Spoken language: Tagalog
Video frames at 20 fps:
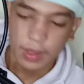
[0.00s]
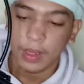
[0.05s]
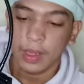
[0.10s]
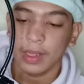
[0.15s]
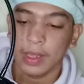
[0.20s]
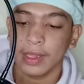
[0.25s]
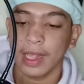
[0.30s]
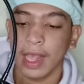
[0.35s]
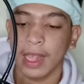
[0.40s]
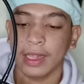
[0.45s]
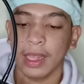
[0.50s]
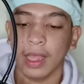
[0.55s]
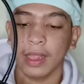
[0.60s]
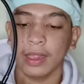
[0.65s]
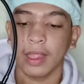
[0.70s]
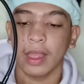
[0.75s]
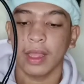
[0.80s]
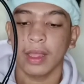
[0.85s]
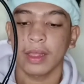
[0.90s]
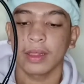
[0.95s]

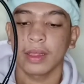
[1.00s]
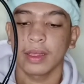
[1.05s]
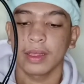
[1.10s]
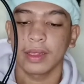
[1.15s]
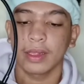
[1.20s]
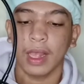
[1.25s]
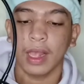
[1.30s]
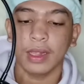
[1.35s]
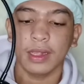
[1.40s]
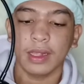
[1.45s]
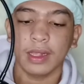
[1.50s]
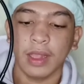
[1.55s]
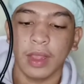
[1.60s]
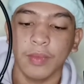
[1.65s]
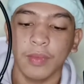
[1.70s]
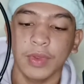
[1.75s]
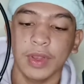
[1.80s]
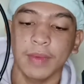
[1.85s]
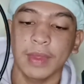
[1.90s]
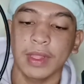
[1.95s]
sasaktak,
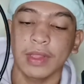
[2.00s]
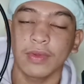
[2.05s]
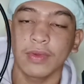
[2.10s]
sasaksak mo naman